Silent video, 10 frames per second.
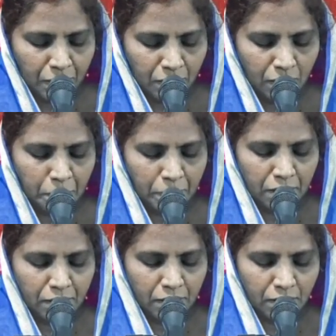నీ
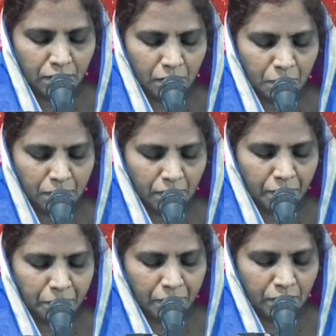బలహీనత నుండి
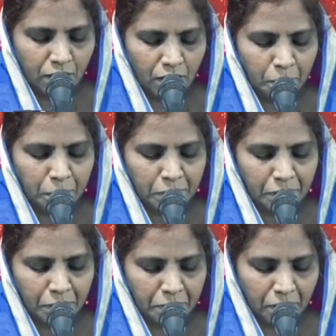విడుదల
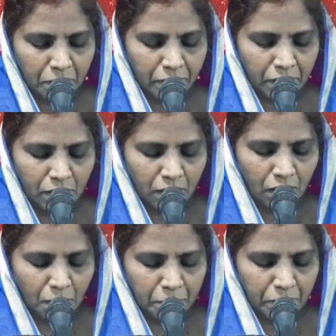పొంది ఉన్నావని
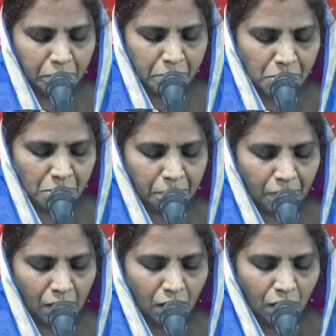ఆమెతో
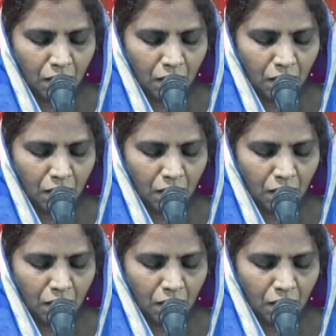చెప్పి